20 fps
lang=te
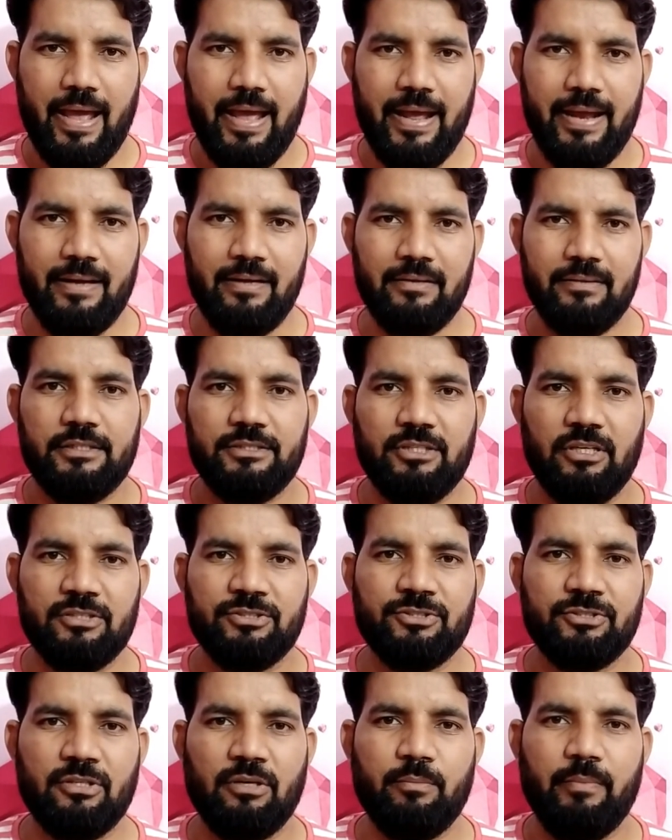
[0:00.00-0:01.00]
అండ్
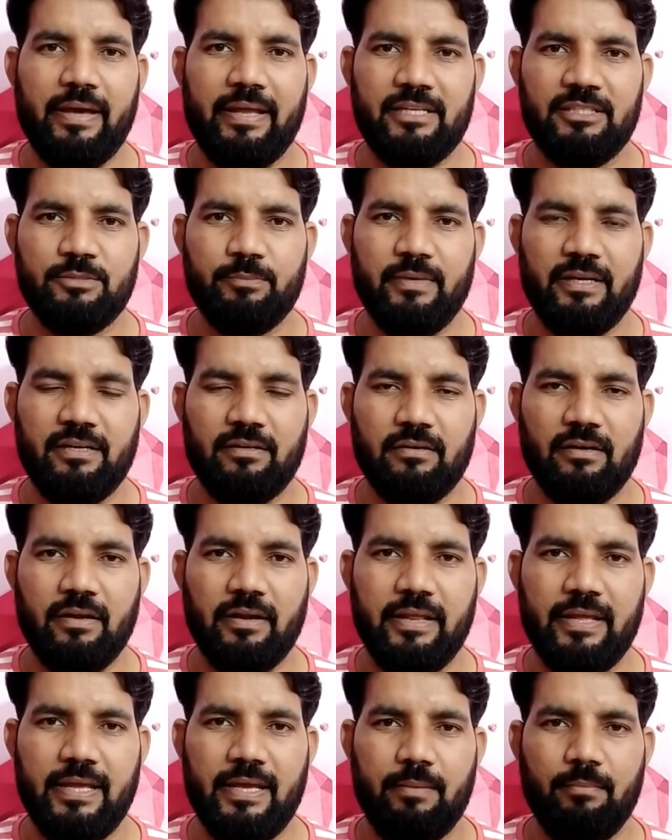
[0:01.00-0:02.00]
డిజాస్టర్ మేనేజ్మెంట్
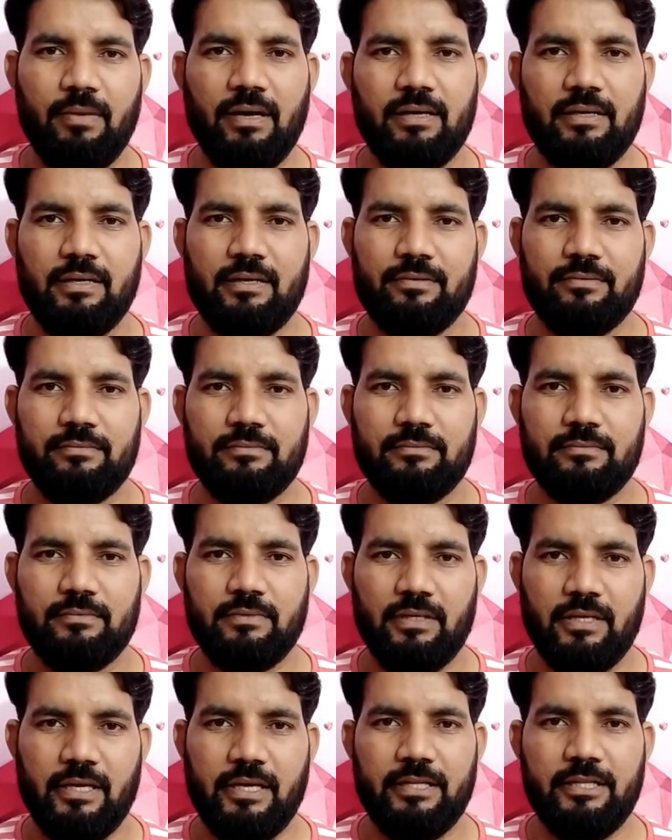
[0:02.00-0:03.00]
డిఎం అంటారు
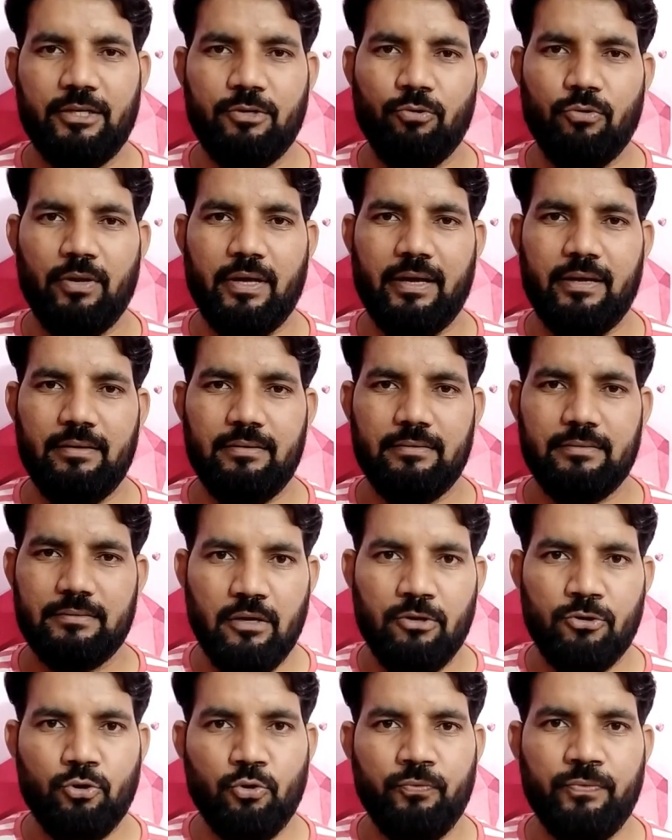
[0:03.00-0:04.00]
ఇది కూడా
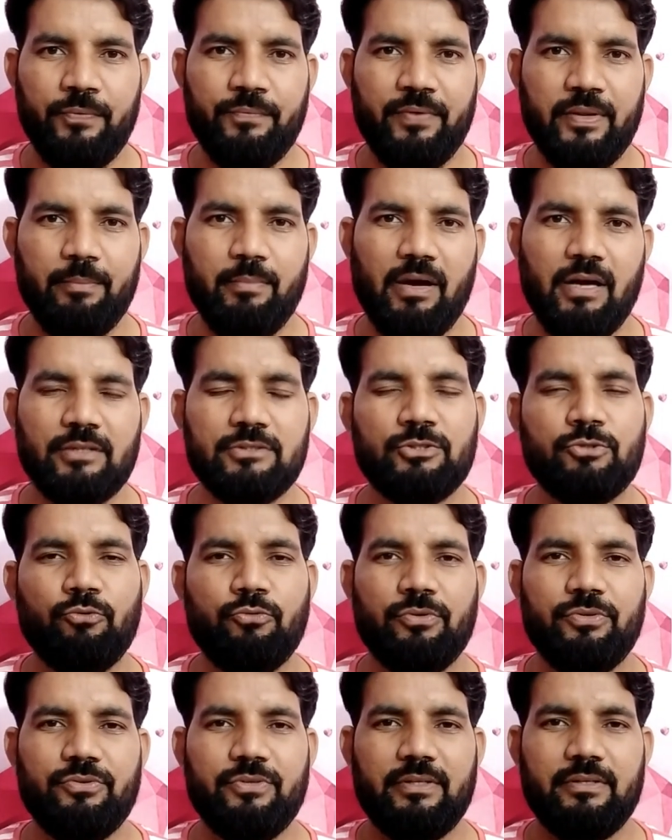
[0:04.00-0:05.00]
టూ ఫిఫ్టీ మార్క్స్కి
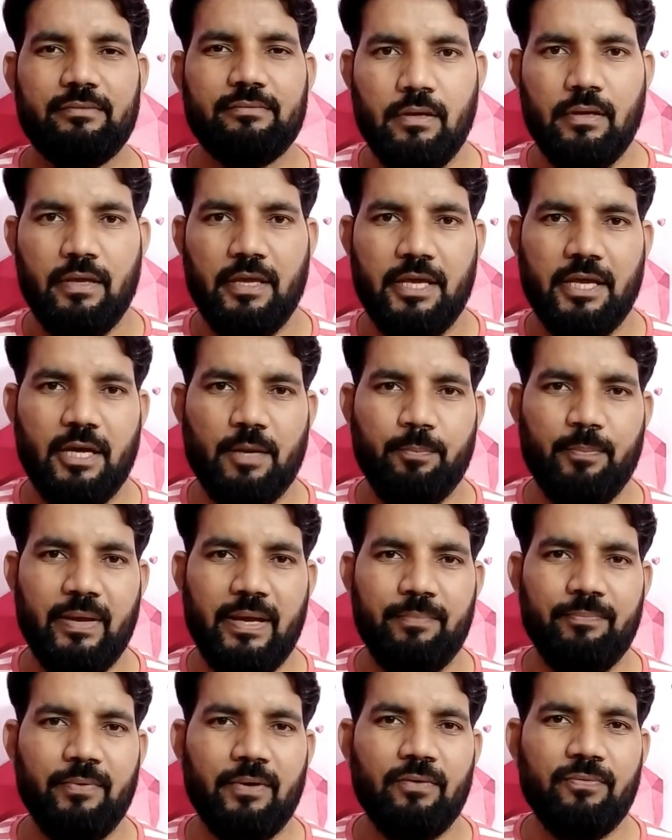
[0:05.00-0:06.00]
ఉంటుంది ఇక
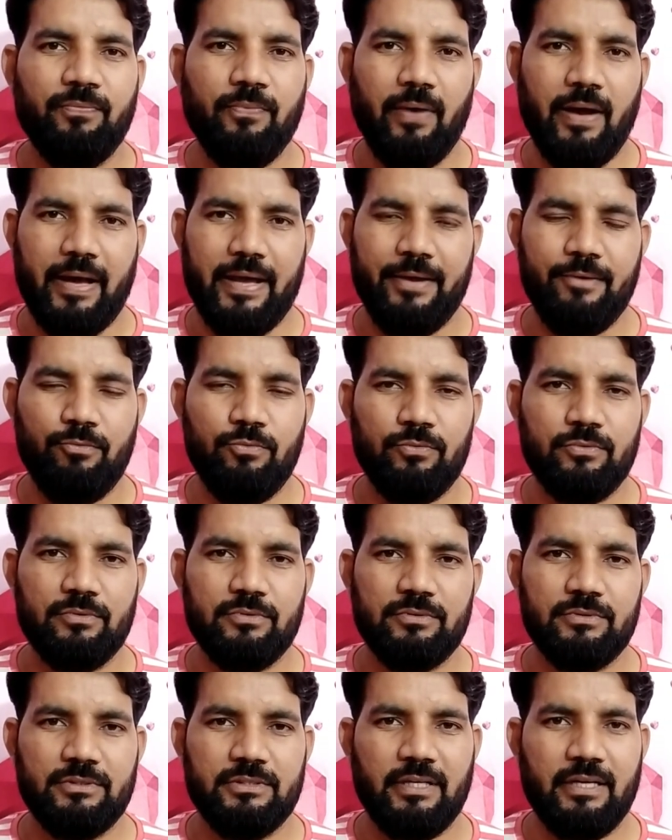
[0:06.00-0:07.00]
పేపర్ ఫైవ్
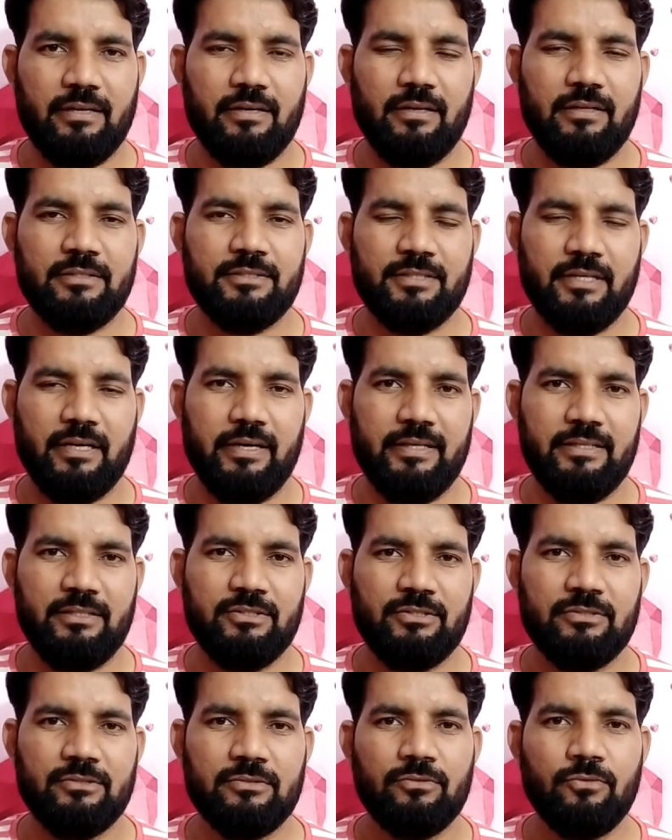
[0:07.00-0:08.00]
జనరల్
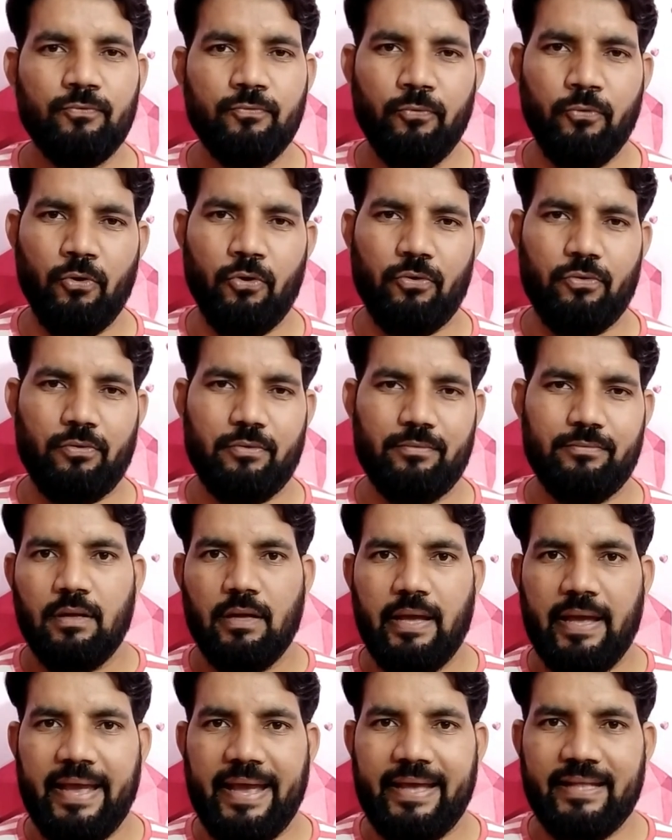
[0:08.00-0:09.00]
స్టడీస్ ఫోర్
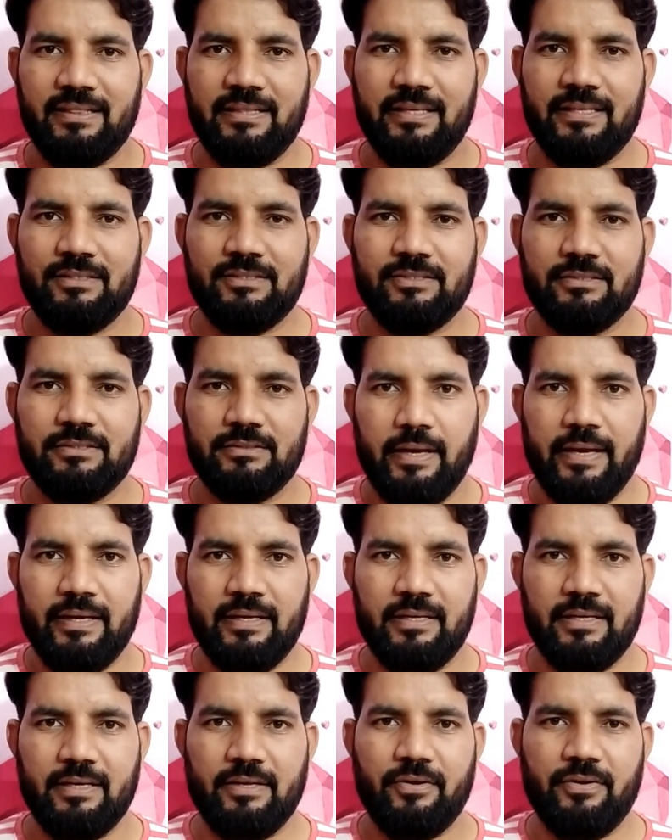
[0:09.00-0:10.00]
ఎథిక్స్
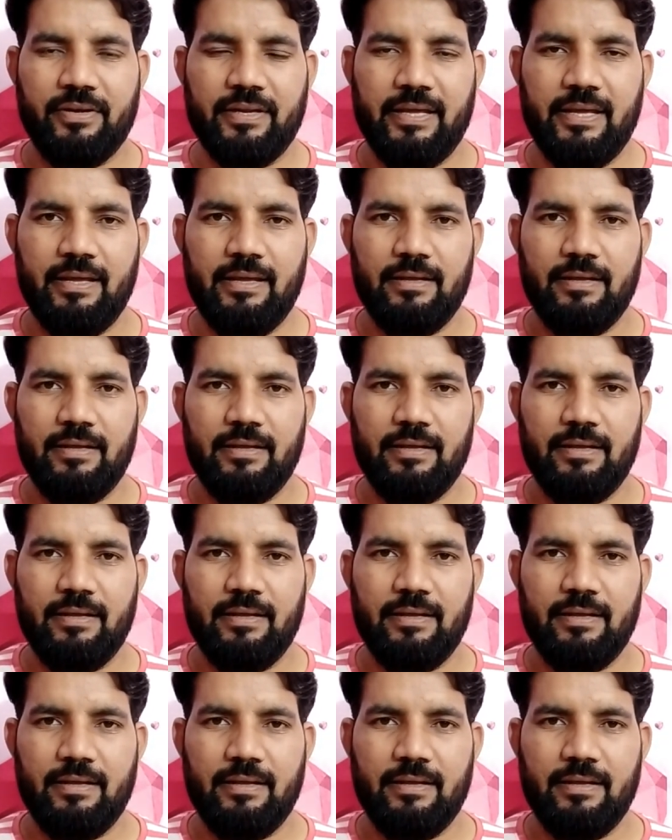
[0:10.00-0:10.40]
ఇంటిగ్రిటీ